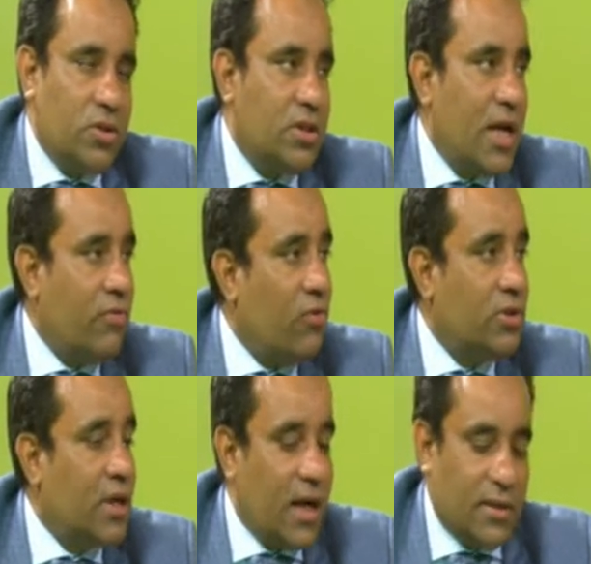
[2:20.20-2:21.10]
টিয়ার ফোর
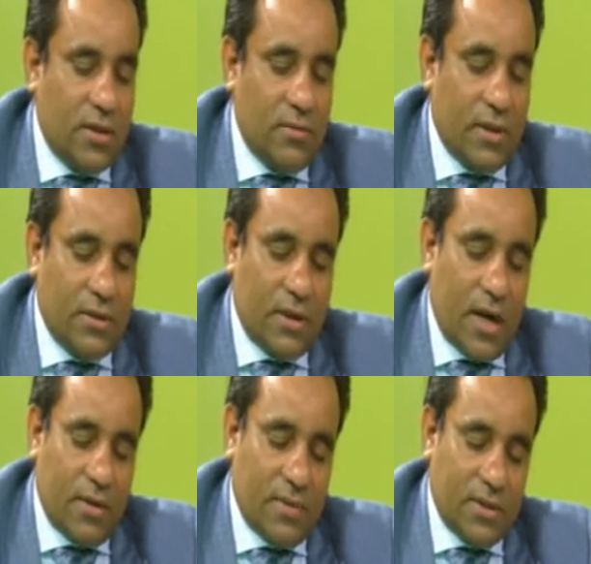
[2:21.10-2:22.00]
থেকে আজকে যেমন একজন
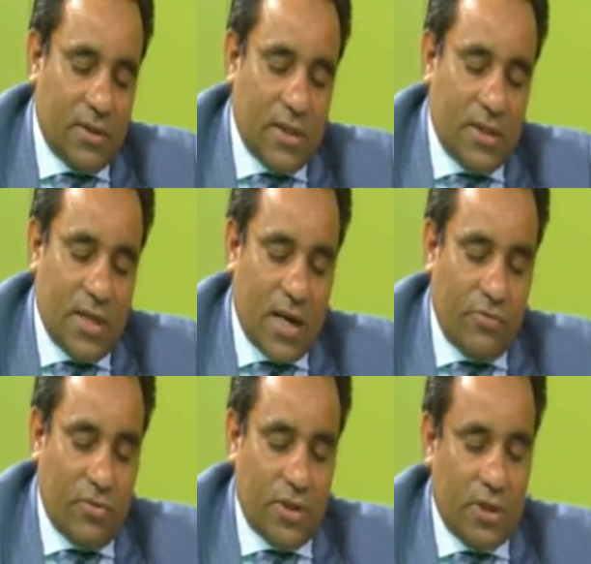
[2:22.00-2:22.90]
ক্লায়েন্ট আমার কাছে সে টিয়ার
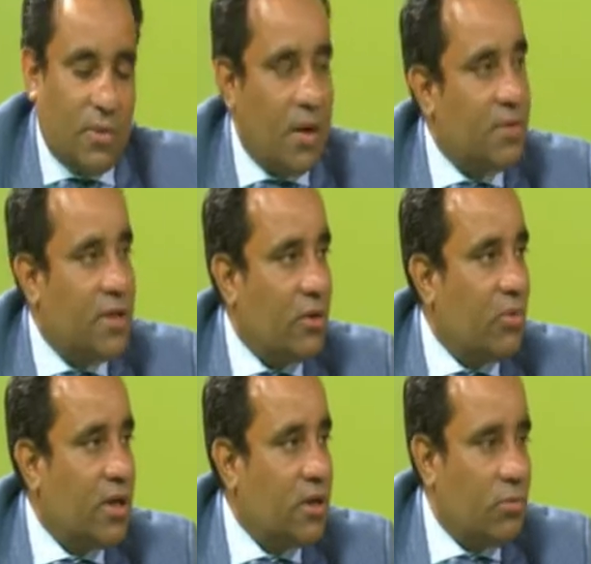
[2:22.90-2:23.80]
ফোর এসে বলে আমি টিয়ার
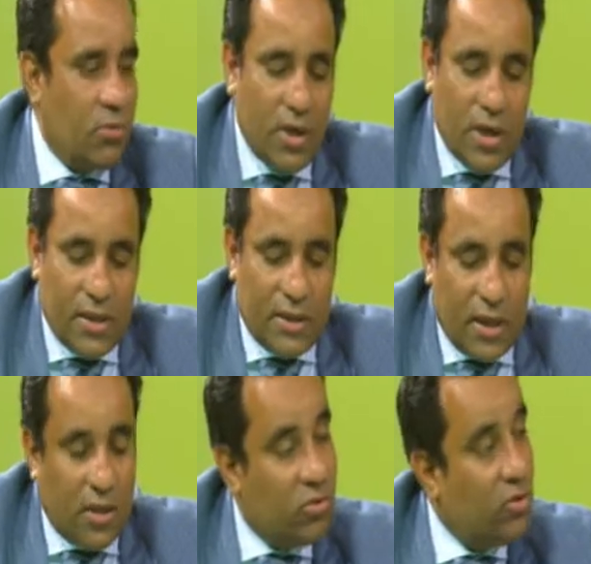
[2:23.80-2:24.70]
ওয়ানে যাবো সেটা
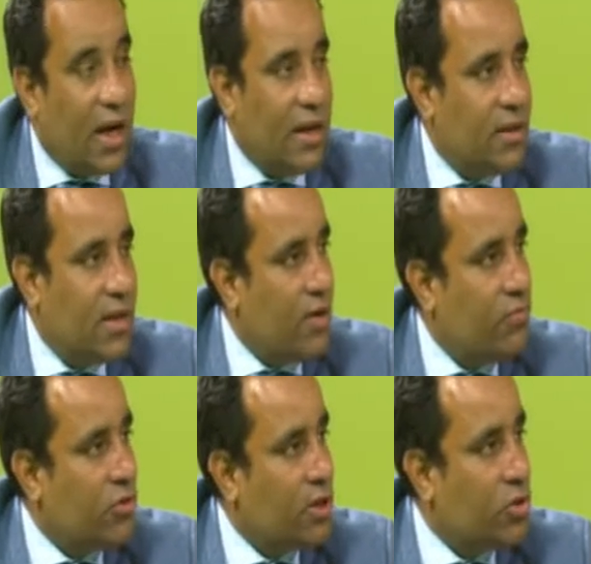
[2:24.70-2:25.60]
কিন্তু নাই টিয়ার ফোর থেকে